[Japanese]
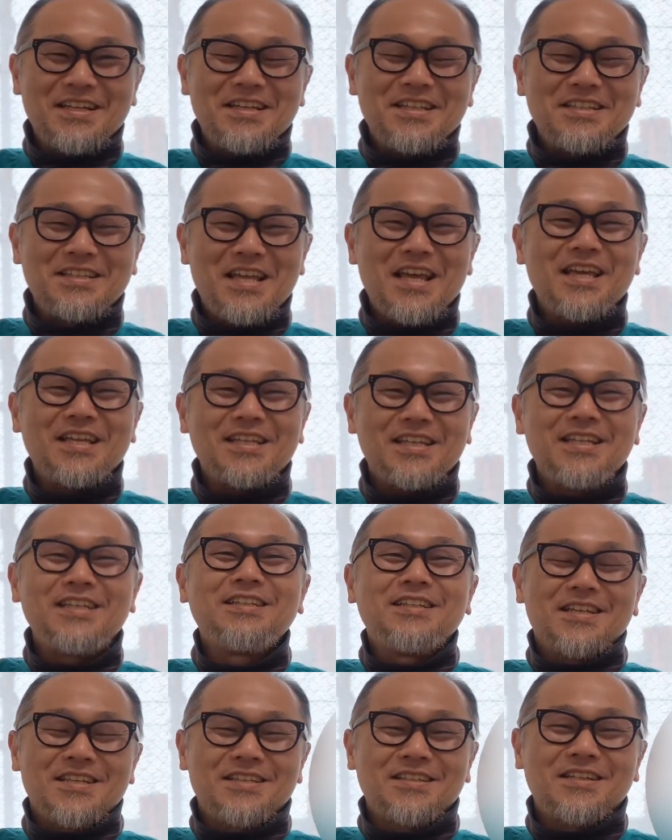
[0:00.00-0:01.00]
でいい
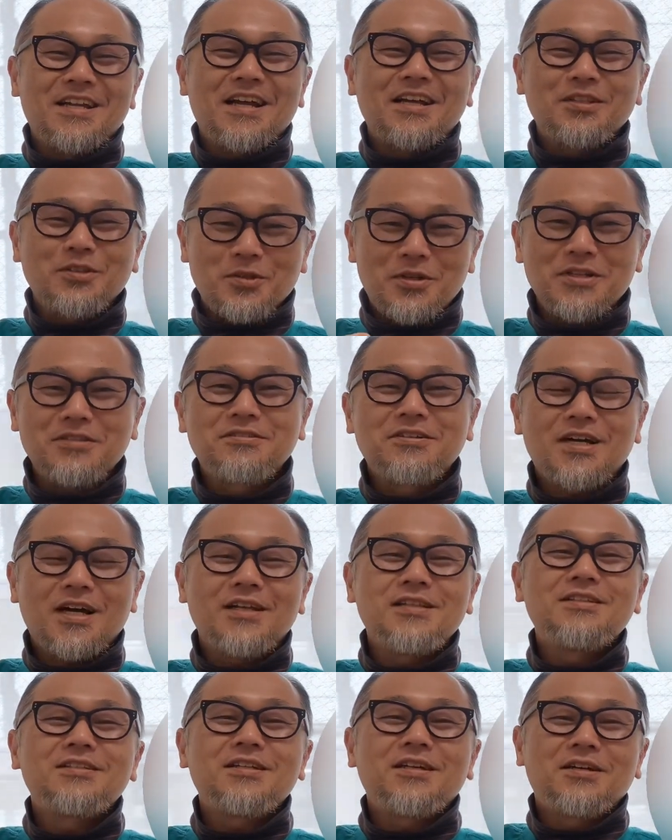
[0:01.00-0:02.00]
んですなんとなく
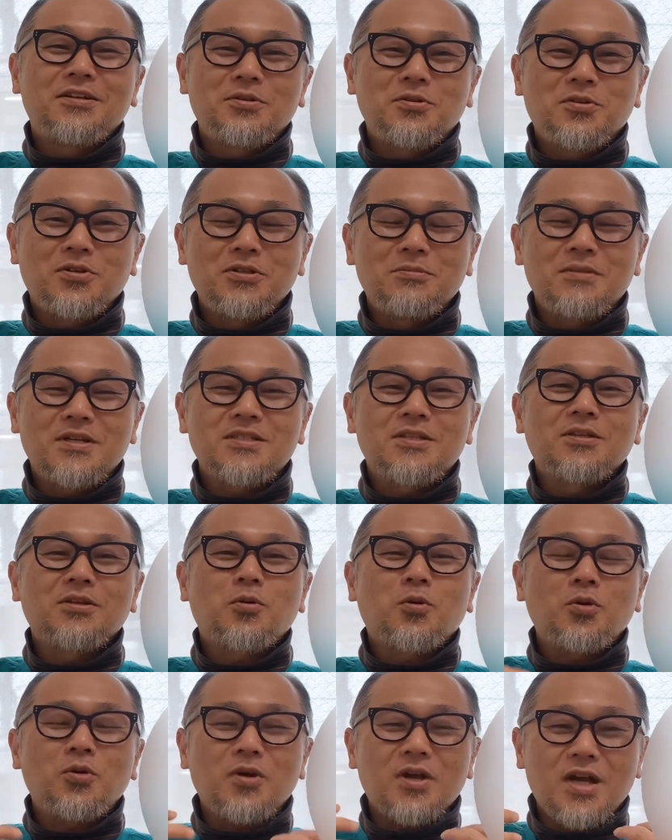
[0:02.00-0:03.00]
漢字が残りますで
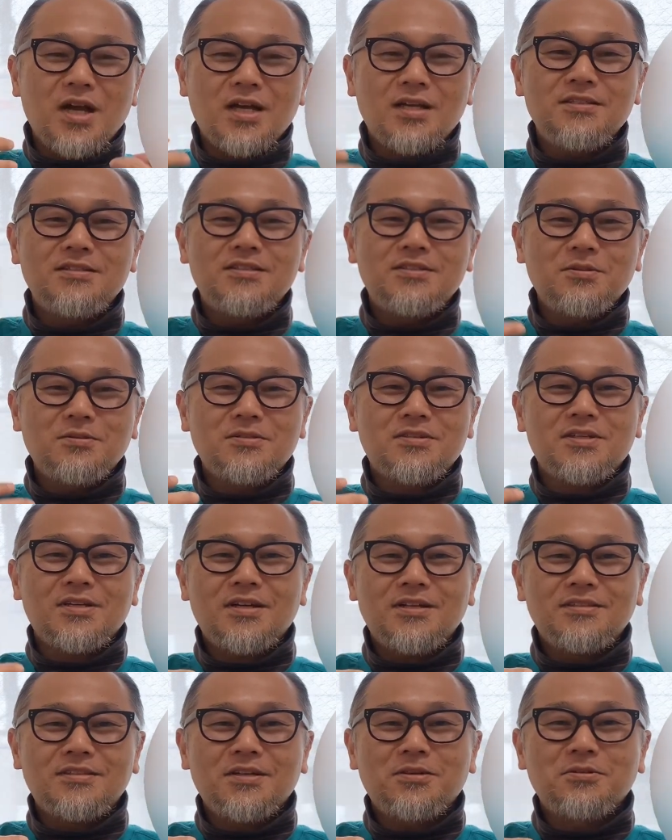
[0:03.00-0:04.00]
この漢字を
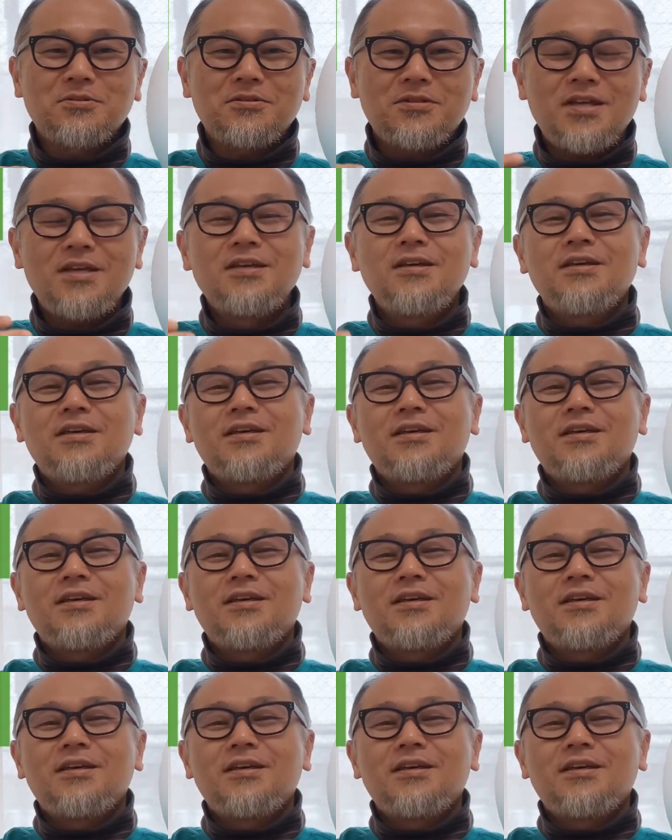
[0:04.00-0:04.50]
掴んだことで